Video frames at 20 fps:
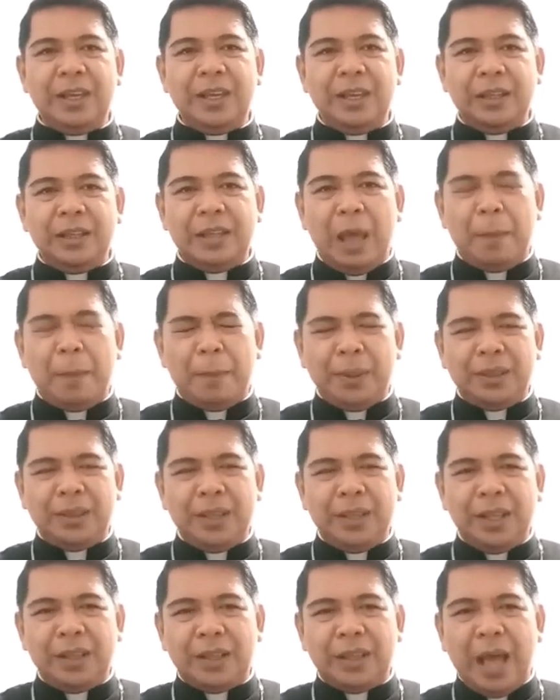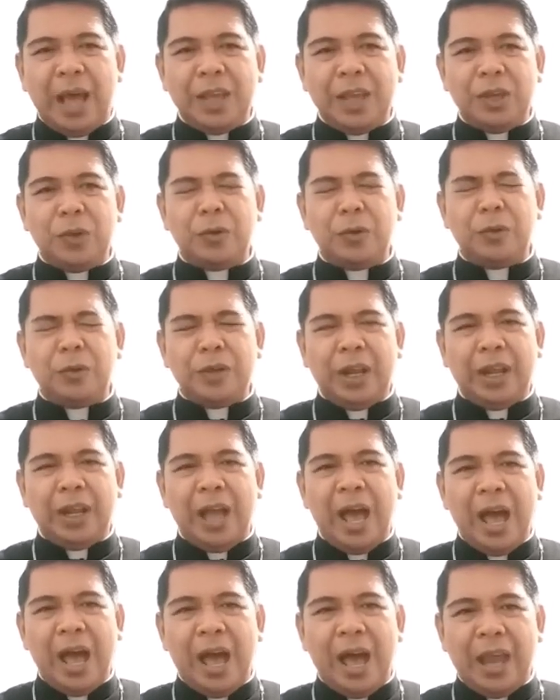Dapat din tayong nag
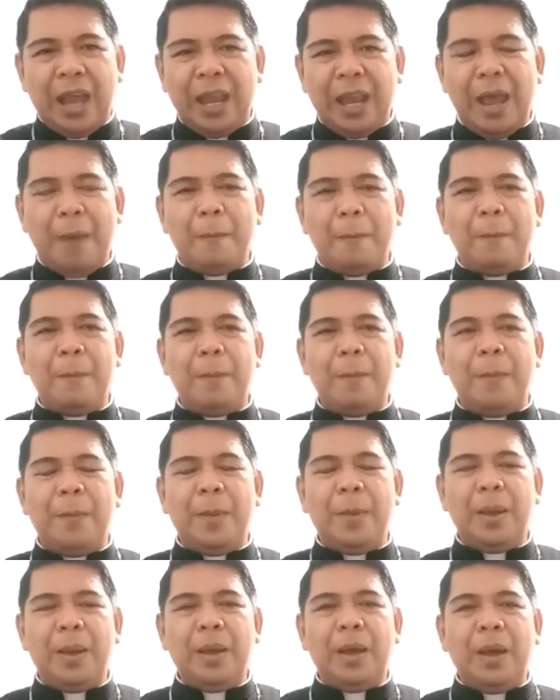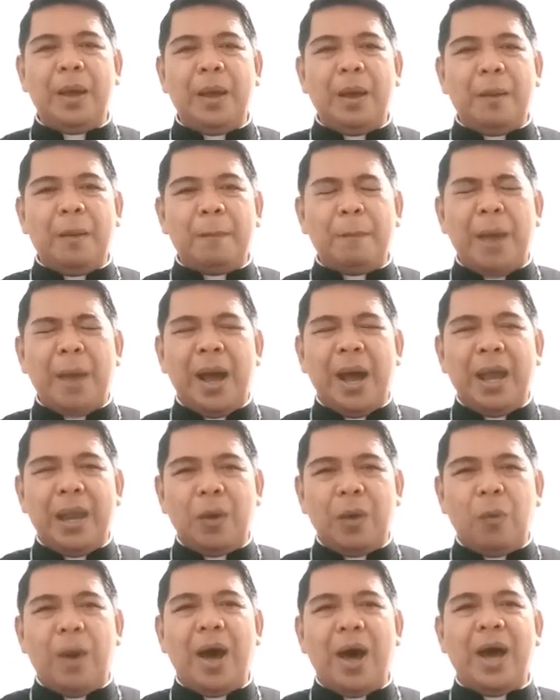aalam
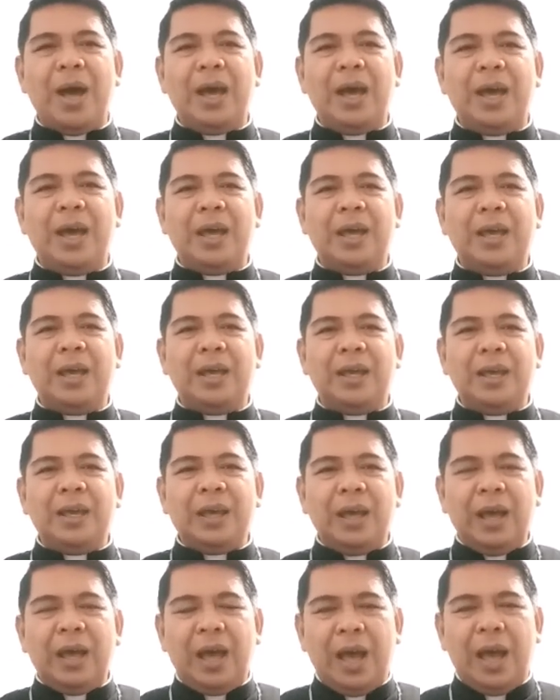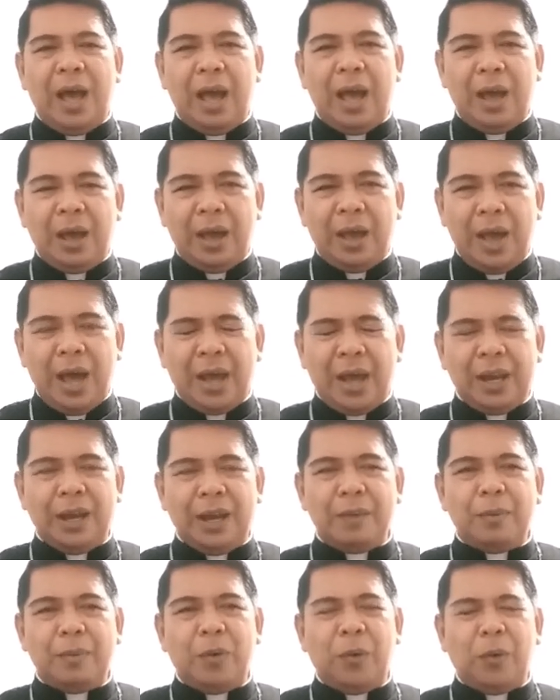Pangalawa, ang aral
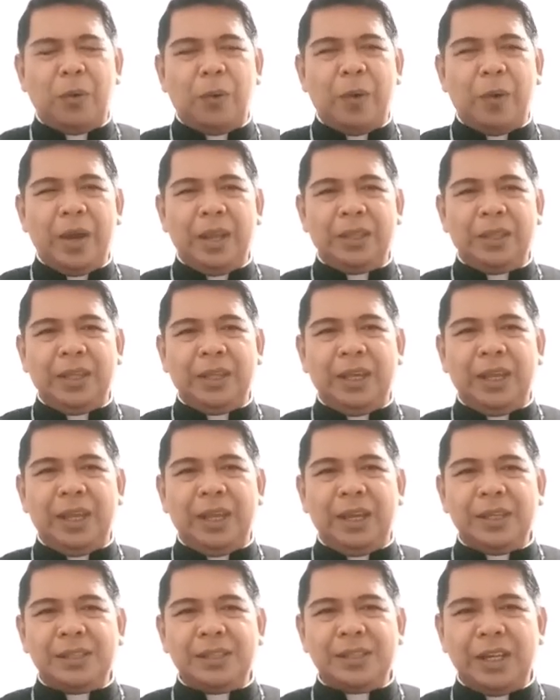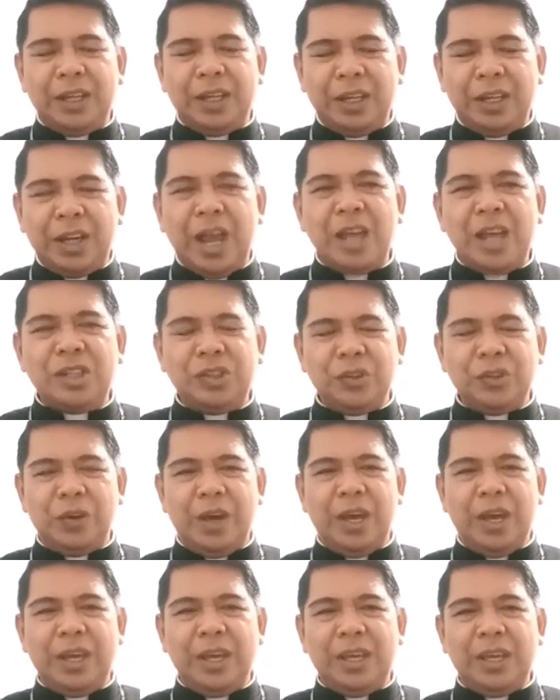na makukuha natin kay San Ignacio
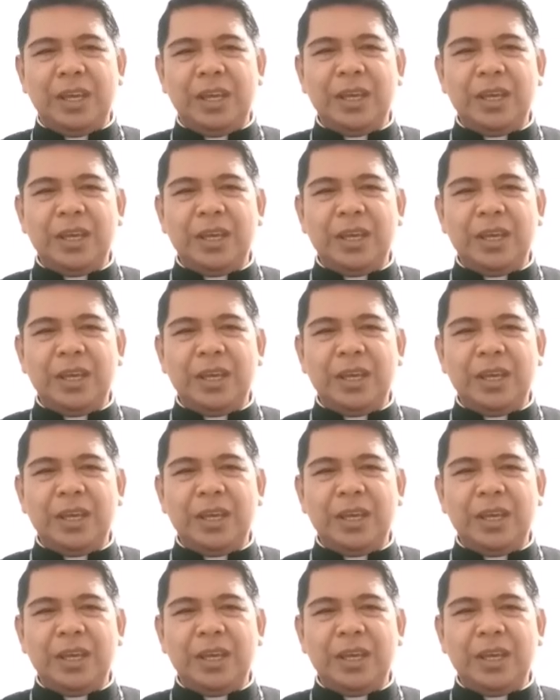ay